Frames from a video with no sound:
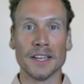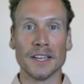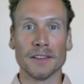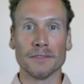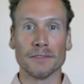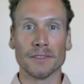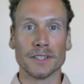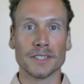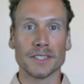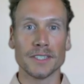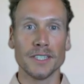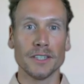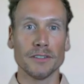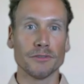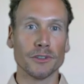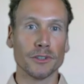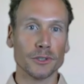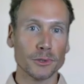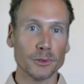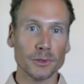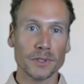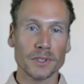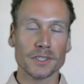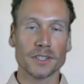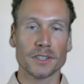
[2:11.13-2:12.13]
was ihr für ein
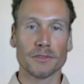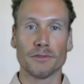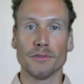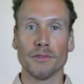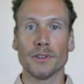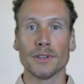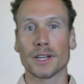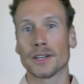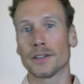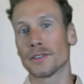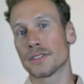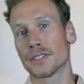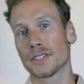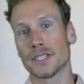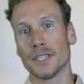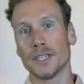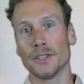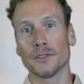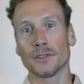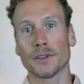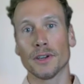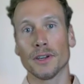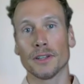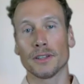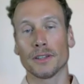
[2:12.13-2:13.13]
gutes Gefühl daraus ziehen
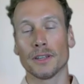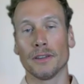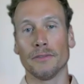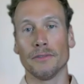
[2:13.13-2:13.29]
könnt,